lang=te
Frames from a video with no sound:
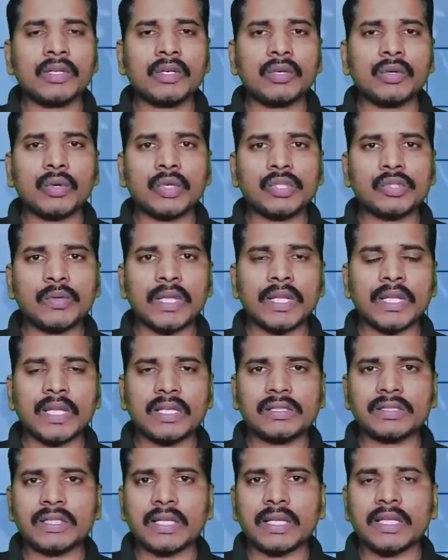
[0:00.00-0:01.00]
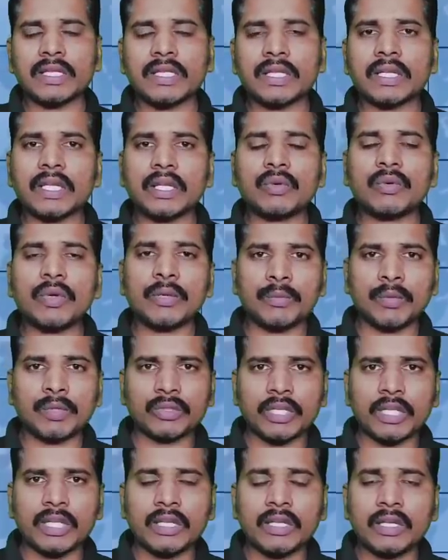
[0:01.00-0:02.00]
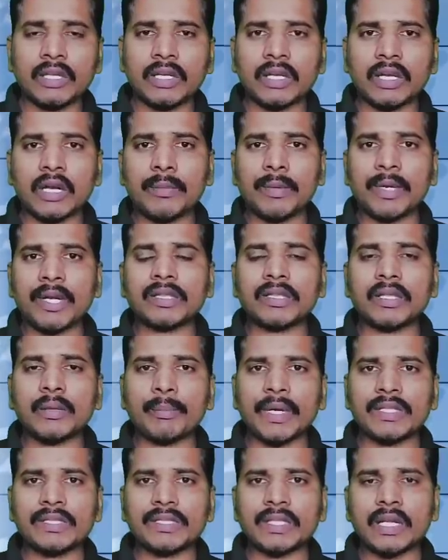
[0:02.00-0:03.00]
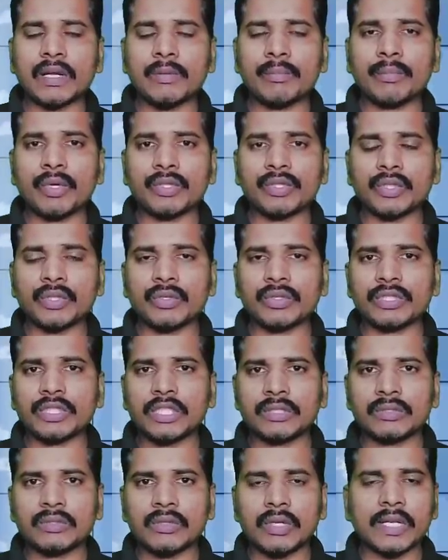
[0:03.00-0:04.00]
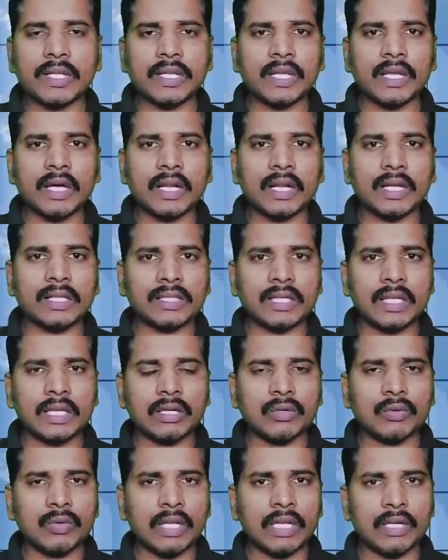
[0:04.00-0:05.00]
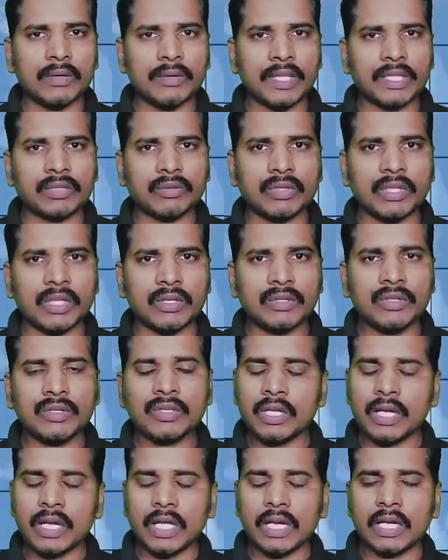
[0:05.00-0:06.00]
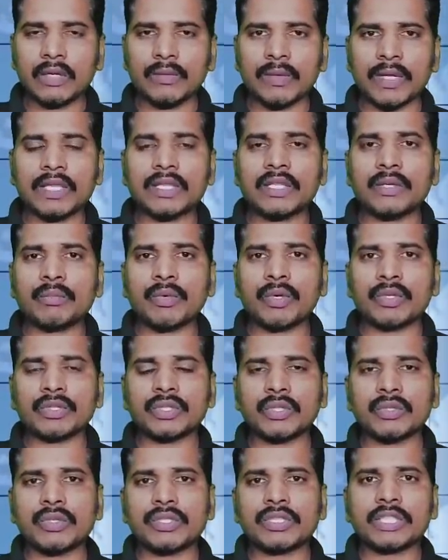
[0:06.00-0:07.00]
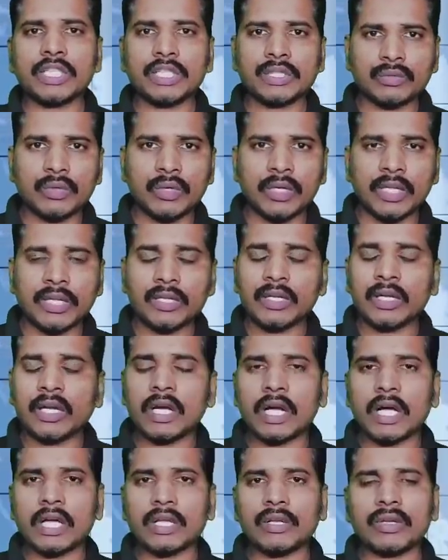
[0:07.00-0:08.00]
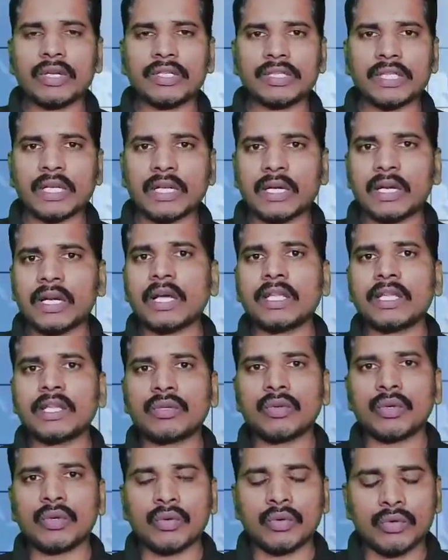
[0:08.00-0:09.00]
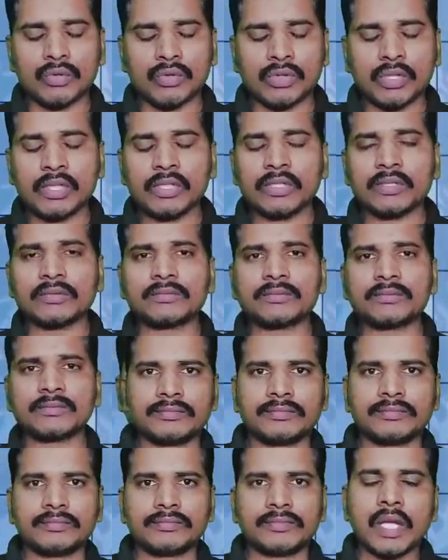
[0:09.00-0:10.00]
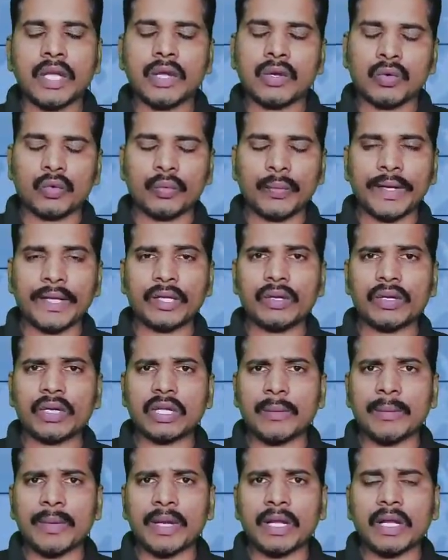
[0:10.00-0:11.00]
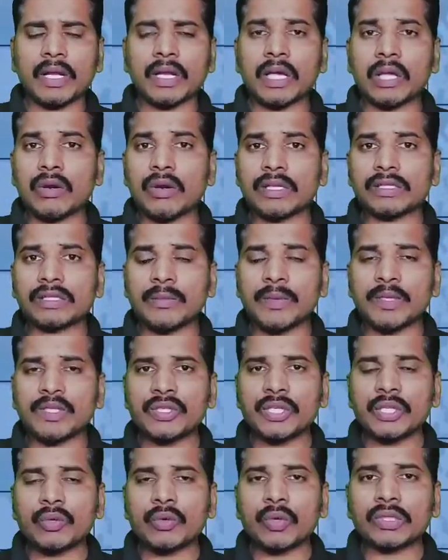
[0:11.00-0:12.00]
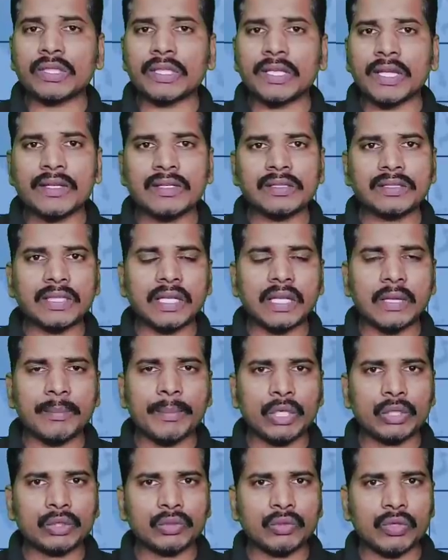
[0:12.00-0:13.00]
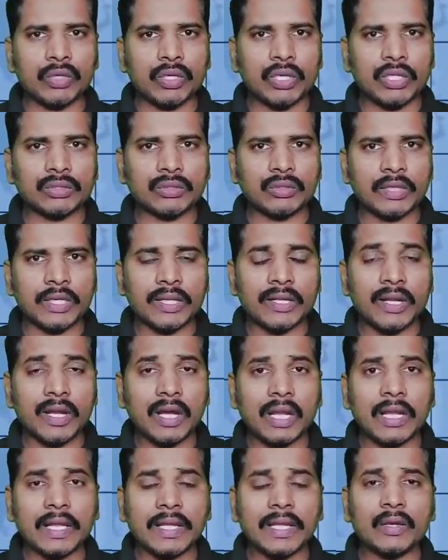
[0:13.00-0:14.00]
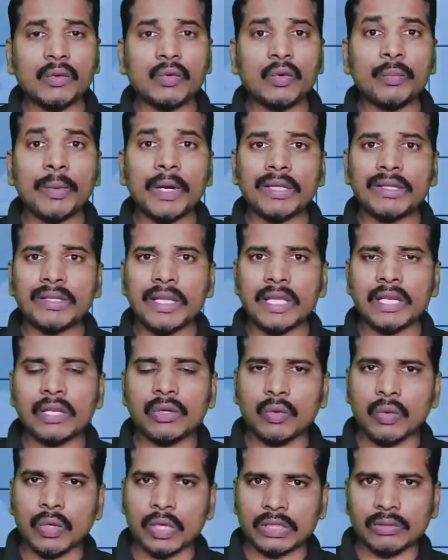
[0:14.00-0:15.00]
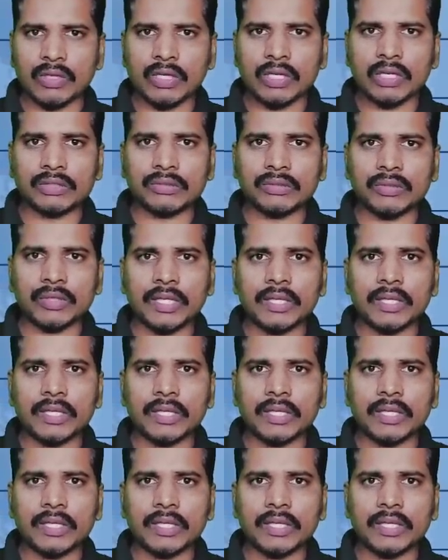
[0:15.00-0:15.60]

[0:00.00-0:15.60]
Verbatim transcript: రోజువారి కేసుల సంఖ్య ఎక్కువైపోతున్నాయి కాబట్టి తప్పనిసరిగా బూస్టర్ డోస్ తీసుకోవడానికి అర్హత కలిగిన వాళ్ళు ఎవరైతే ఉంటారో అలాంటి వారందరూ బూస్టర్ డోస్ తీసుకోండి ఆరోగ్య శాఖ కూడా అదే కోరుకుంటుంది కువైట్లో క్రమంగా కరోనాకు సంబంధించిన కొత్త కేసుల సంఖ్య పెరుగుతూ ఉండడంతో అలాగే ఉపాధ్యాయులు కొరత ఉండడంతో